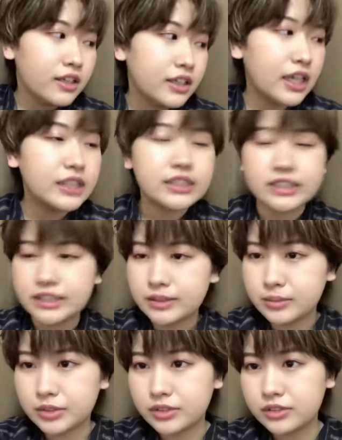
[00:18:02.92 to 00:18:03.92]
現
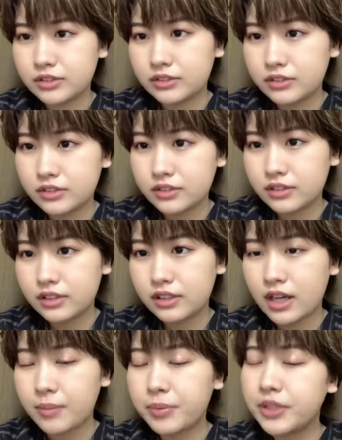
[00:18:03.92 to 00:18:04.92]
チーム
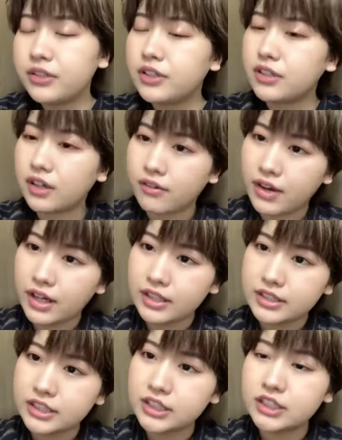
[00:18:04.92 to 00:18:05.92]
カップリングリクアワー
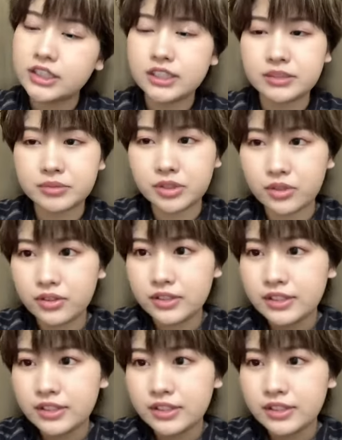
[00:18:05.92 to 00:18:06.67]
新チームの